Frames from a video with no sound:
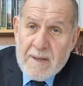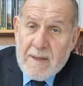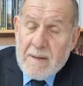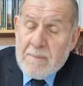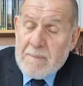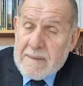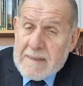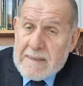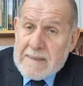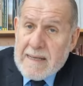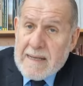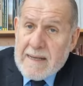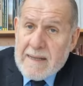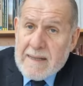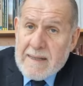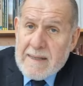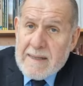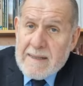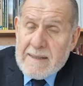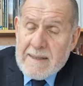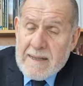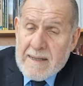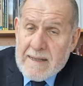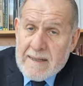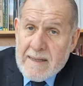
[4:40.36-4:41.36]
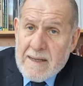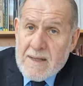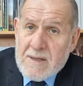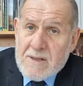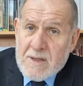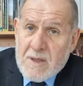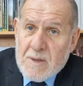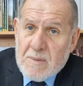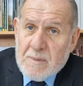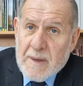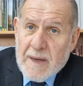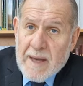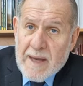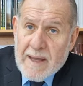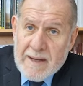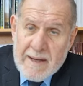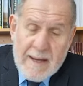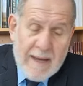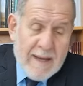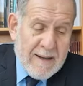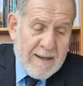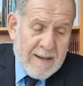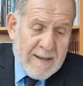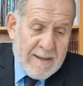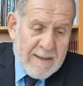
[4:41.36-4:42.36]
El mensaje del Keshet de
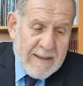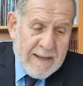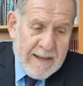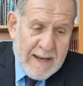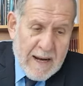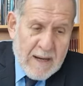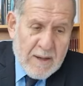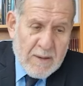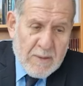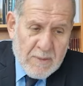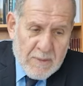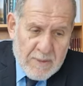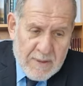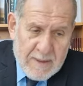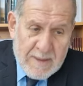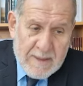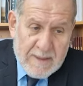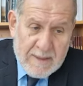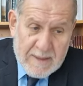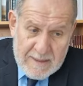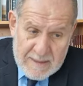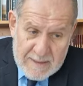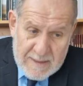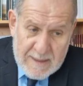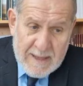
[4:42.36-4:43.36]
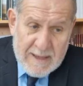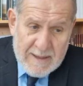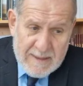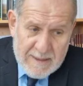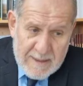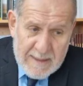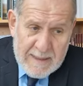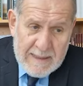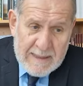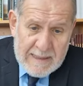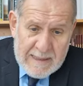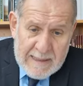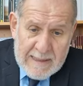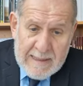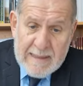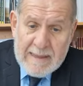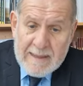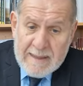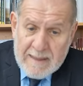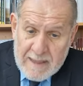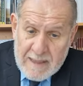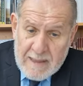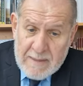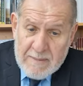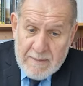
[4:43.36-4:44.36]
Anán, del arco iris quizá,
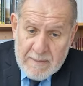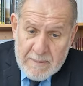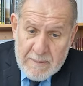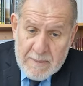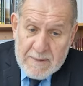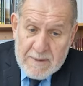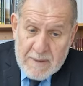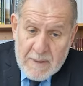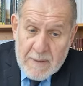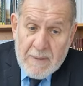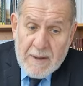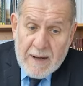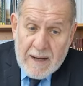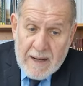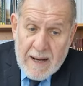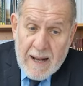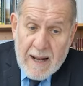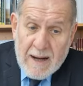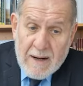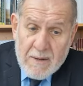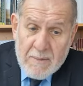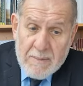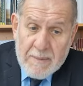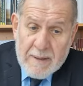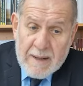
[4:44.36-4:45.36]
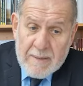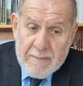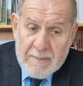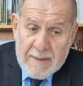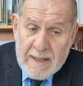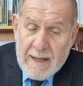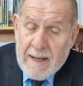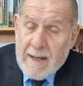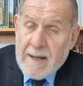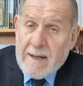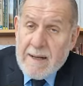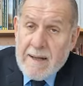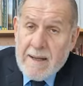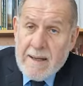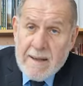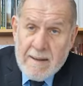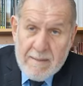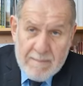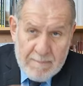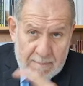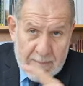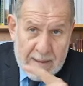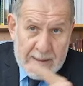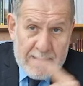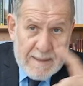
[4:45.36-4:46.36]
es que debemos entrenarnos para mirar
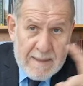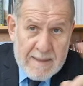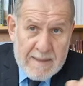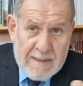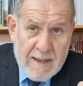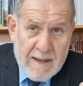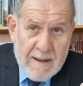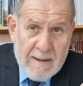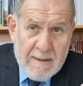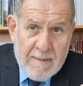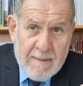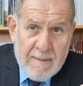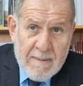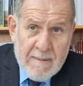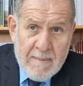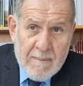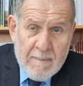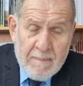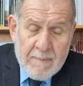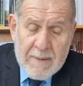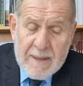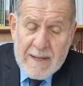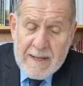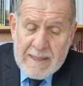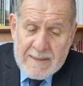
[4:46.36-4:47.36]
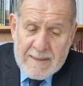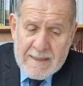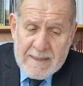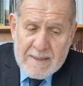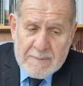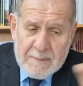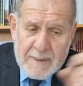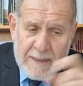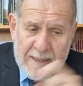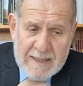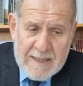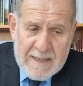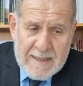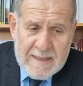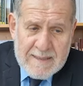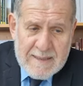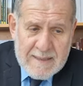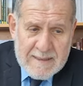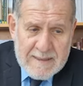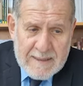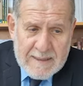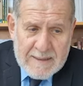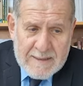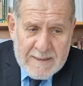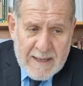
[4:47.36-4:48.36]
más allá de las
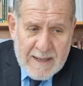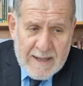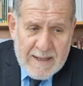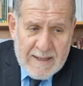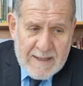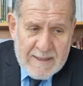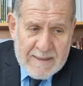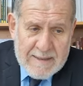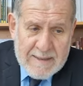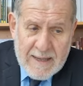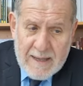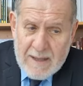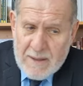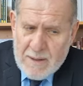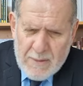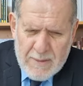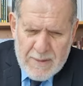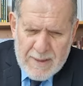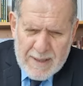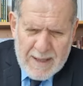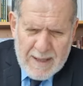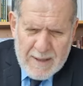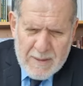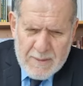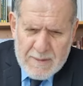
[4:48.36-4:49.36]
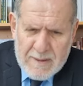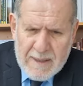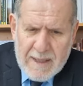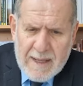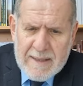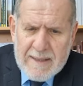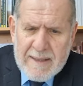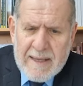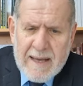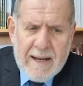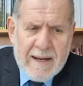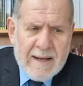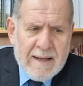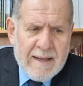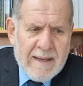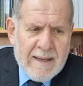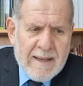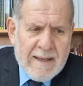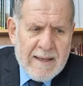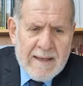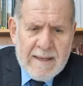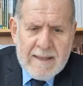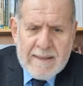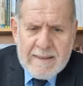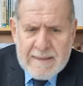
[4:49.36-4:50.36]
experiencias externas y no dejarnos engañar
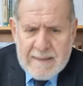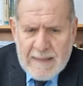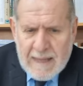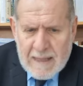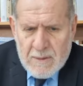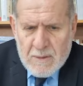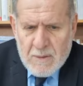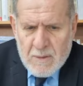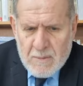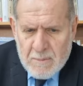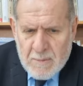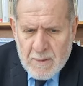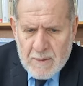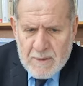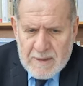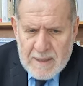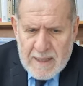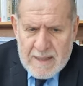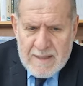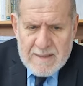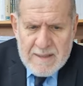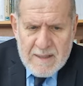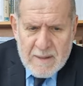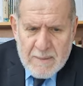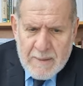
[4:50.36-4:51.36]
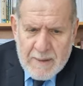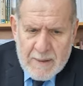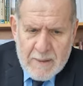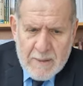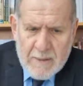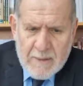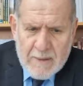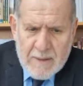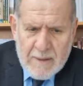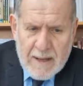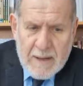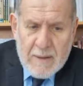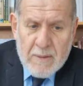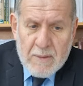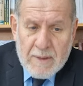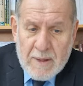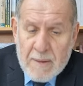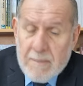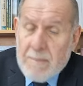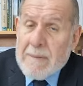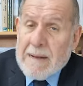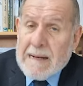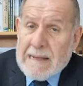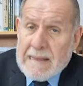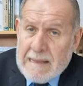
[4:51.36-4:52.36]
dando importancia y valor a lo
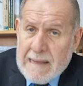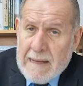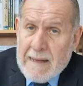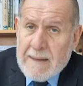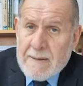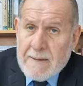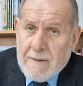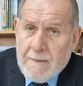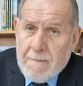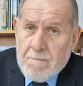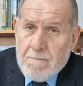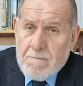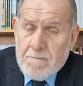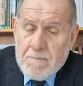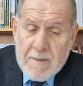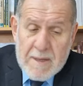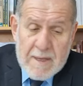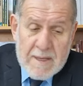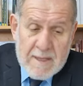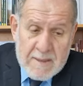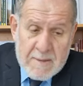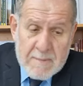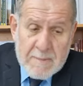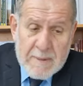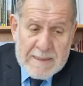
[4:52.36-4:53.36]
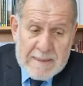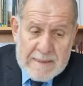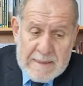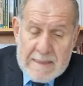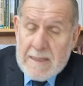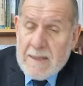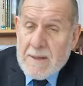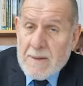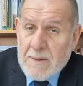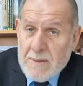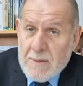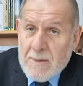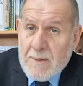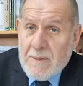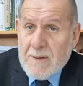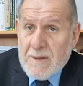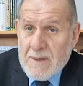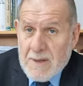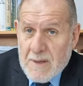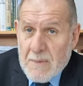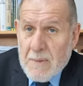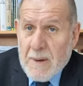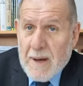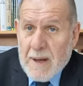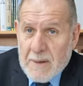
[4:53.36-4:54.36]
que en verdad es vacío
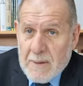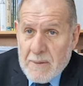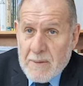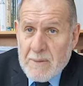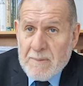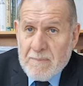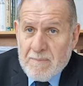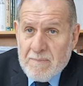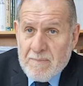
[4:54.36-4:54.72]
y vano.